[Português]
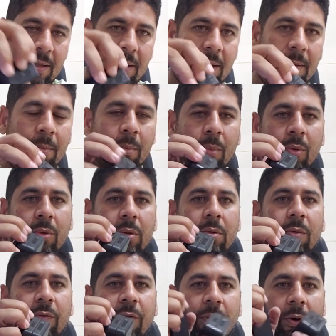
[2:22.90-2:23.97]
é muito
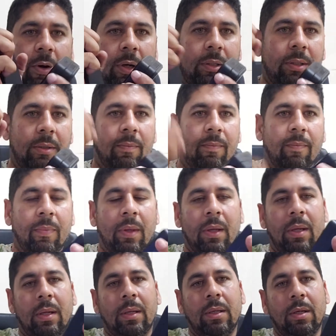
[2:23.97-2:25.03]
forte,
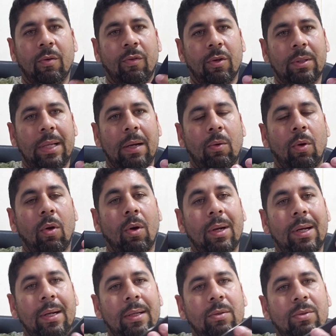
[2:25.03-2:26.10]
e eu vou estar
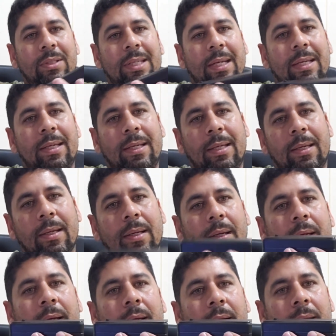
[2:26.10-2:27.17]
colocando isso aqui
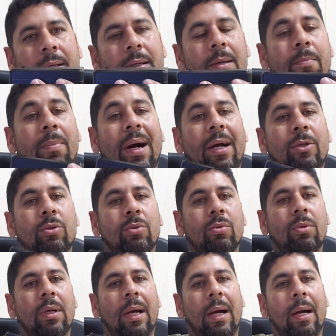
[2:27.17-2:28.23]
debaixo do
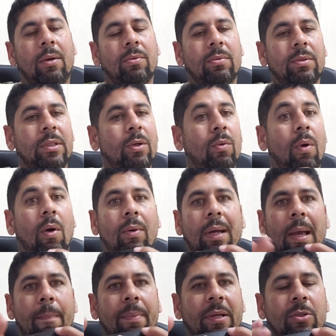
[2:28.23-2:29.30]
carro de
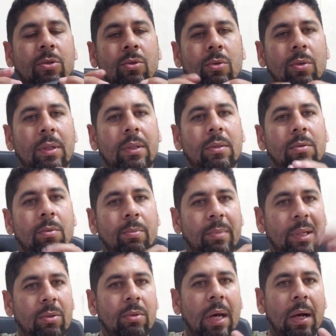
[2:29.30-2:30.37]
qualquer pessoa no
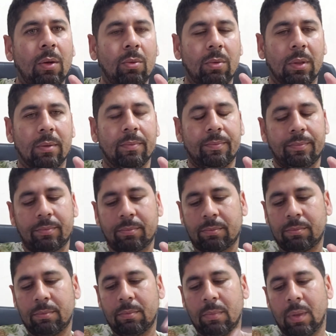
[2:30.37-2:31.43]
meio da rua.
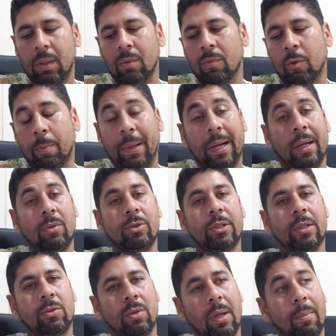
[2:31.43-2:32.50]
Vou parar no
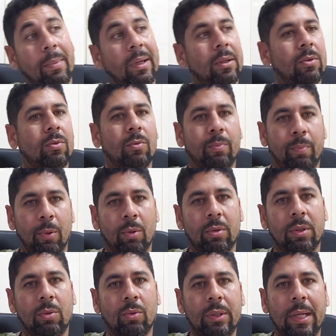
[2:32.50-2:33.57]
estacionamento com um pouco
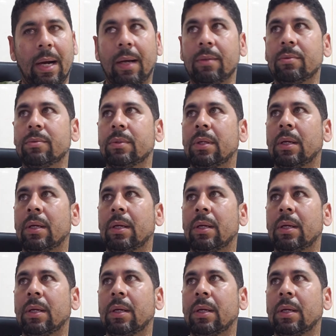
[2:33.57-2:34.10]
de cuidado